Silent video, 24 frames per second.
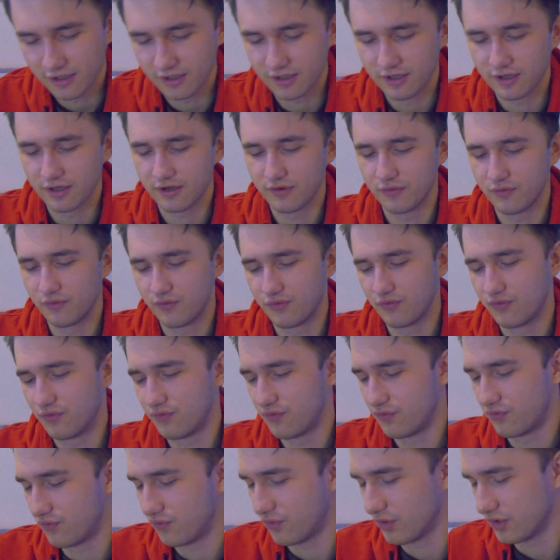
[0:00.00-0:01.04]
э,
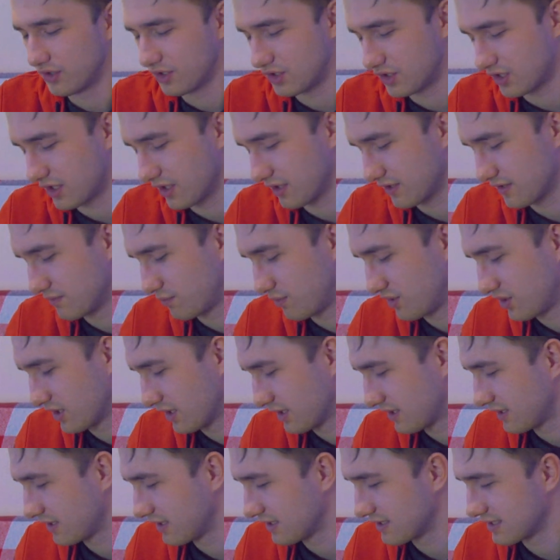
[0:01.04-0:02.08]
фоточки
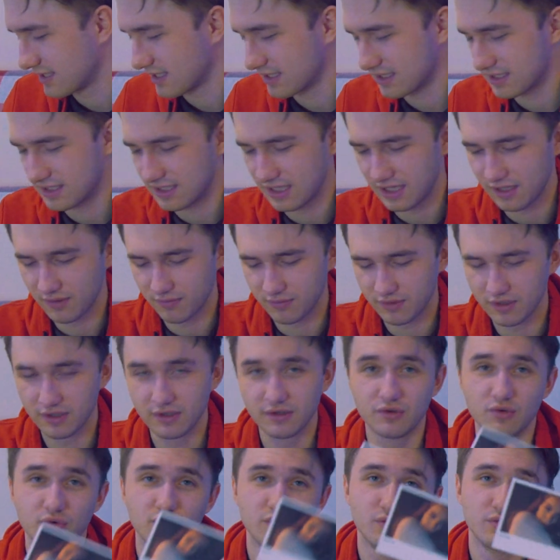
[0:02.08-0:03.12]
распечатанные со стрима,
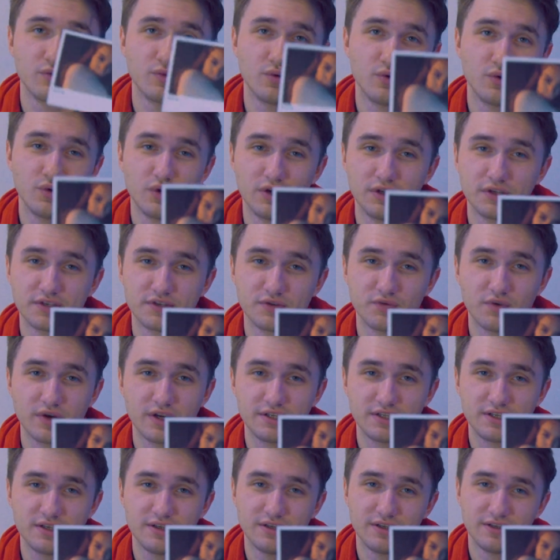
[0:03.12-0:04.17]
тут Оля с
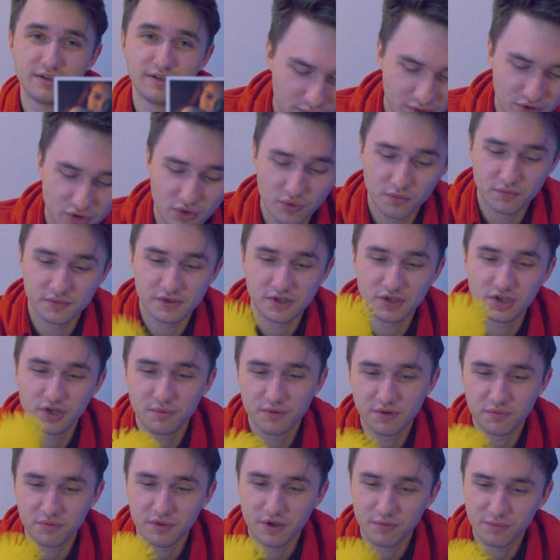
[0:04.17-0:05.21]
Васей. Потом
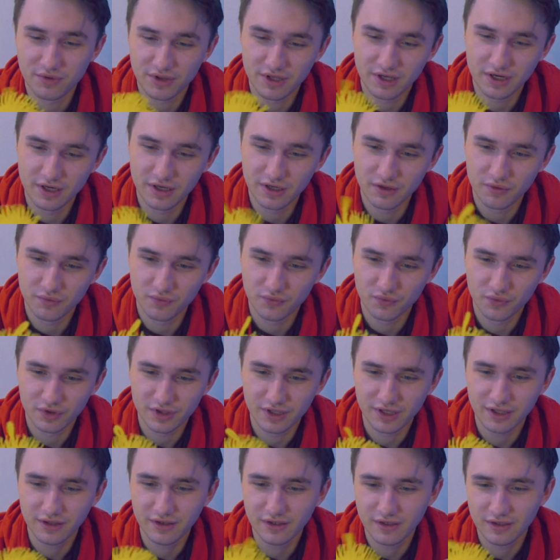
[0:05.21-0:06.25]
зачем-то мне подарили вот
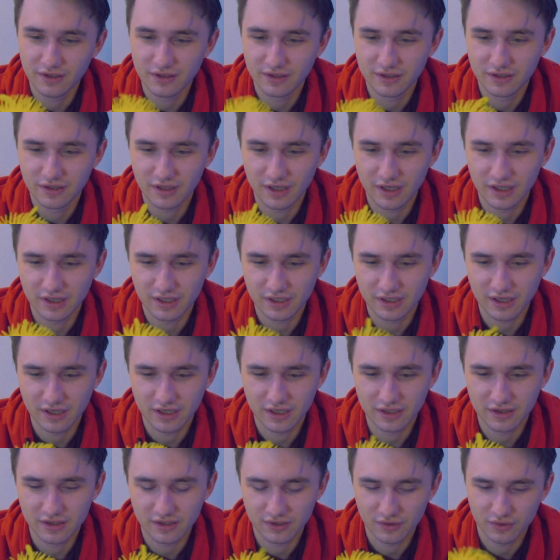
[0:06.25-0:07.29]
это, она
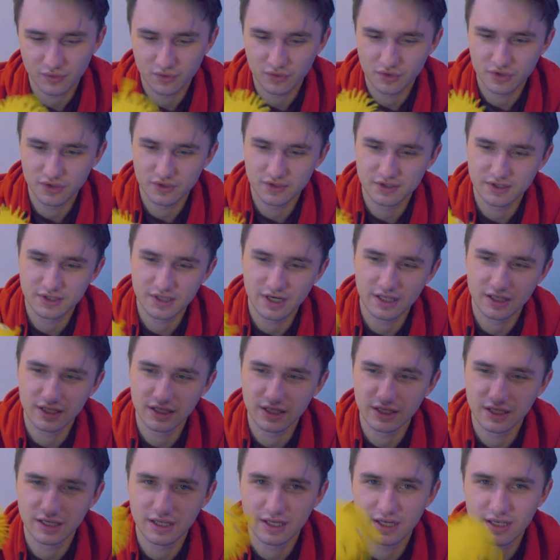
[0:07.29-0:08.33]
какая-то очень
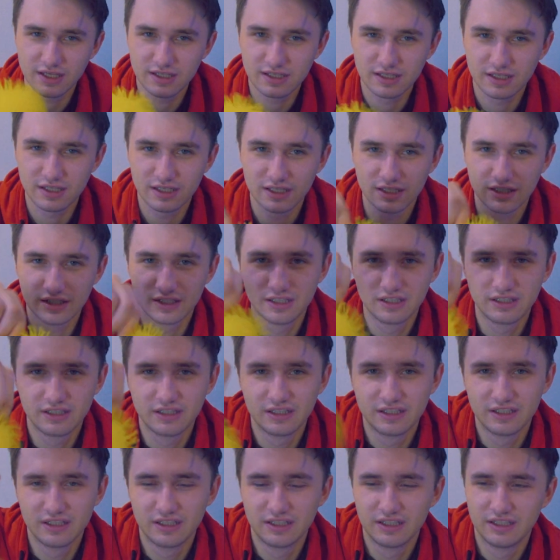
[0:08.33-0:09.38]
странная и грязная.
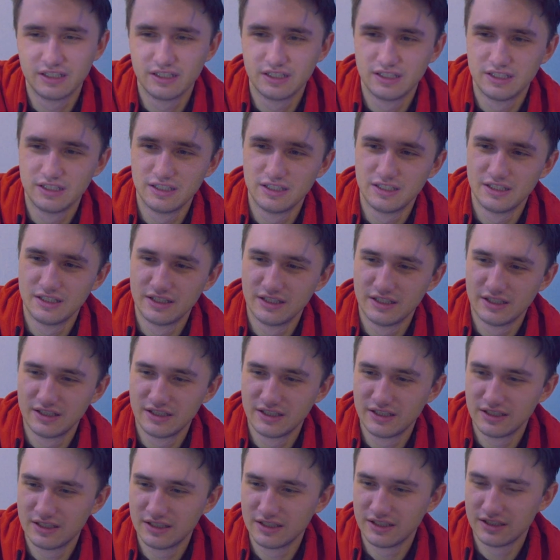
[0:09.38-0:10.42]

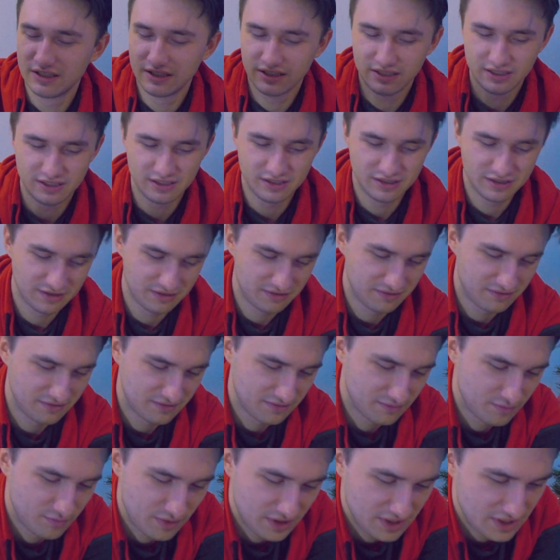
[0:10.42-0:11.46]
Э,
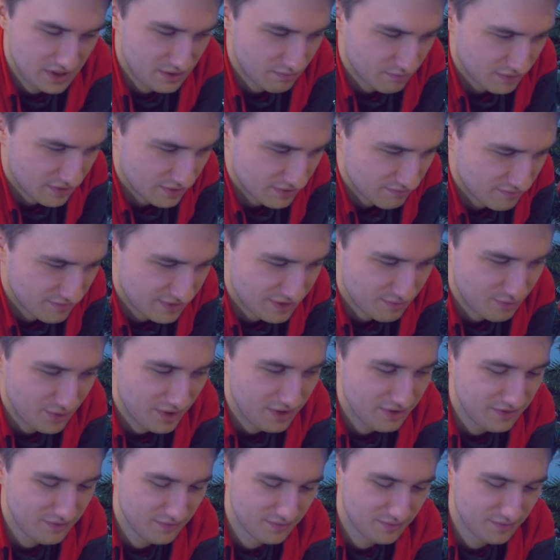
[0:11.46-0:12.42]
спасибо, ребят.